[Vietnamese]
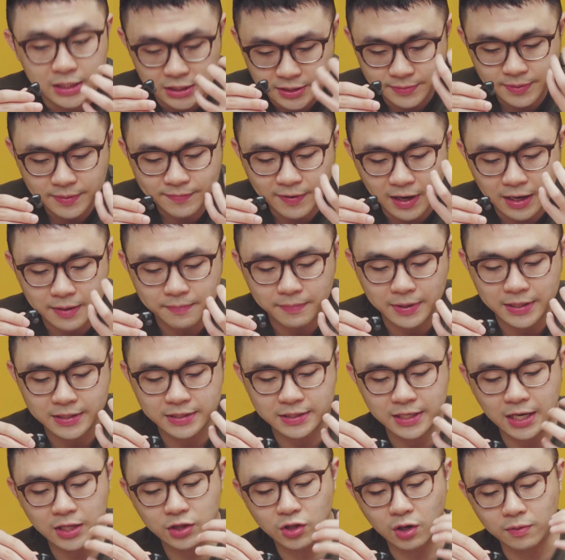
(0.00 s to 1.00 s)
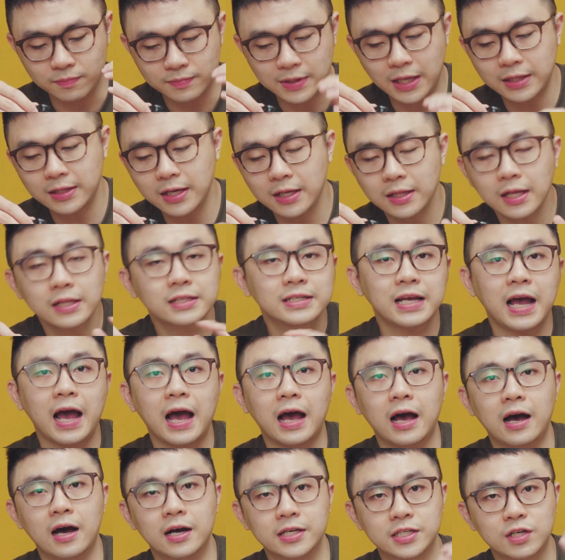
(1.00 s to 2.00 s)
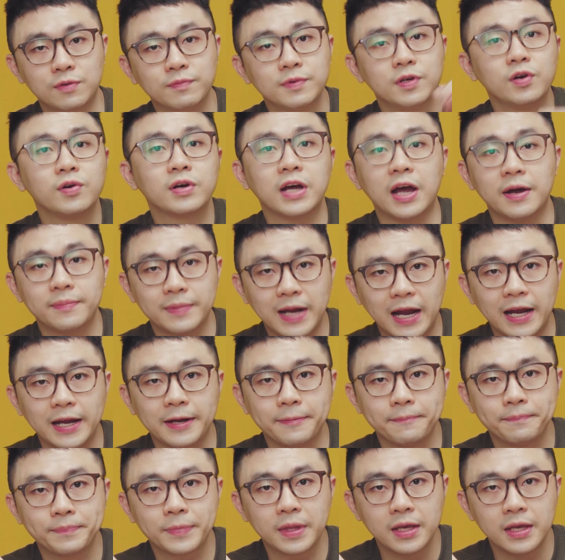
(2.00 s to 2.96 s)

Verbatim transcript: Chính vì vậy mình sẽ tóm tắt hết tất cả ở trong video ngày hôm nay.